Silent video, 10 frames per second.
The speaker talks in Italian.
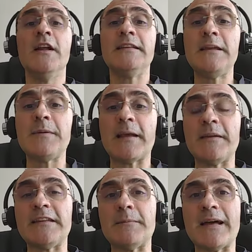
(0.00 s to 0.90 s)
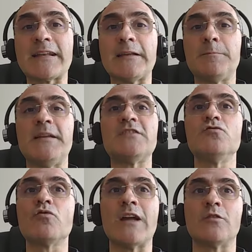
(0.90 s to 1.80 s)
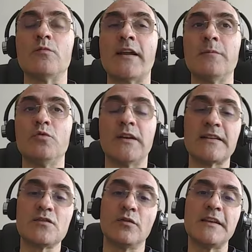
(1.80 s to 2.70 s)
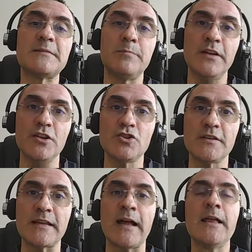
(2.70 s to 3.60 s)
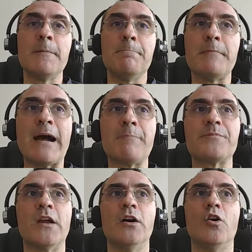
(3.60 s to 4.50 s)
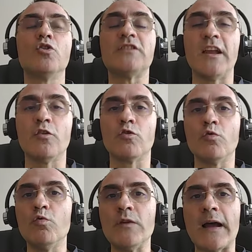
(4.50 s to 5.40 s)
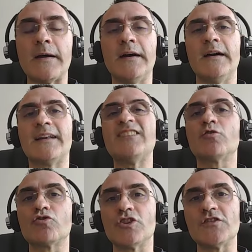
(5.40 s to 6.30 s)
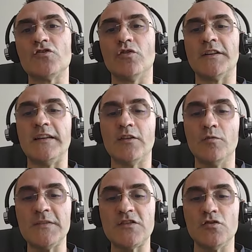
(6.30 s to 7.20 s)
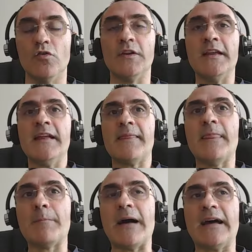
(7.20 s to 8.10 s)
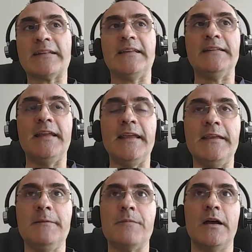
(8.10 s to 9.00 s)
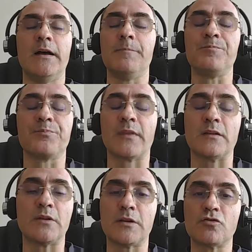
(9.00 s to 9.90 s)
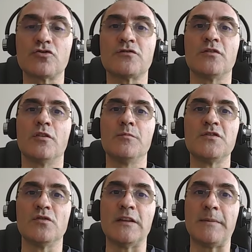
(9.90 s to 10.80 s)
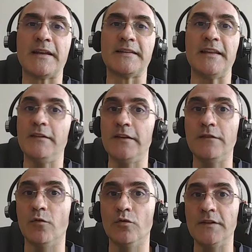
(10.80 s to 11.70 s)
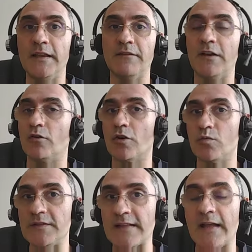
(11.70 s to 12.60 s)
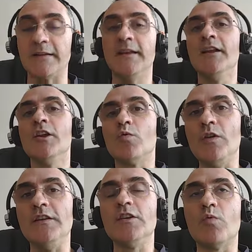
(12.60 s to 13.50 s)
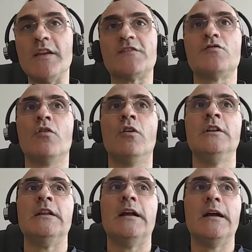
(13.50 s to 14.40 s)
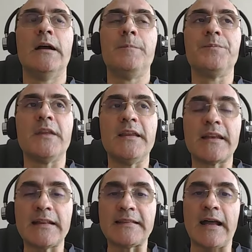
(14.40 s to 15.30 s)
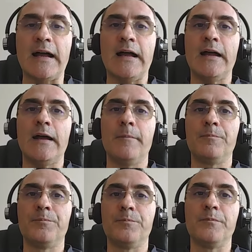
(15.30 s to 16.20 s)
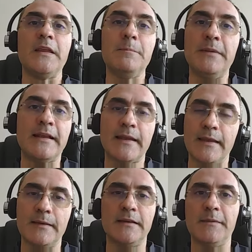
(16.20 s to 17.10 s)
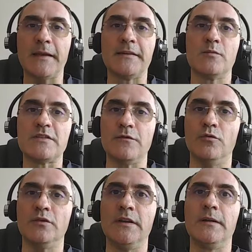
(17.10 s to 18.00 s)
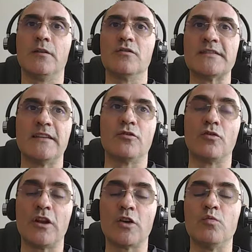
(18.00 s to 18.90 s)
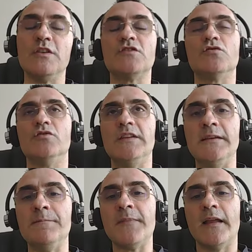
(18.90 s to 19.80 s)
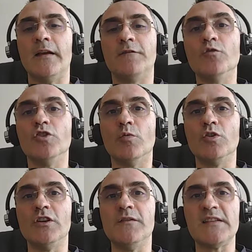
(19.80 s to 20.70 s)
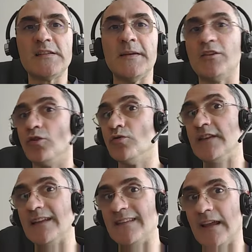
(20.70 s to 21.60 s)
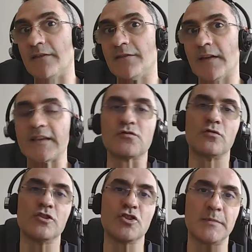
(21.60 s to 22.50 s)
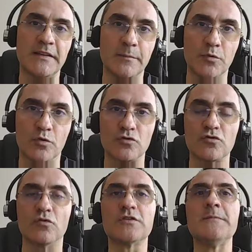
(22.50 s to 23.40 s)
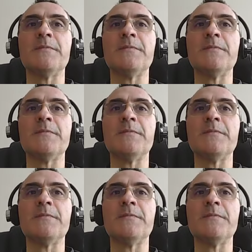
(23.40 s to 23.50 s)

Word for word: Tipicamente i marketplace non hanno una remunerazione esplicita, ma eh, ottengono una eh, retrocessione delle commissioni da parte dei... Um, una retrocessione delle commissioni da parte dei, dei fondi che vengono acquistati. Quindi questo ehm, in realtà ehm, implica che tipicamente questi fondi consentono l'acquisto di fondi comuni di investimento e non di ETF, che sono leggermente più costosi.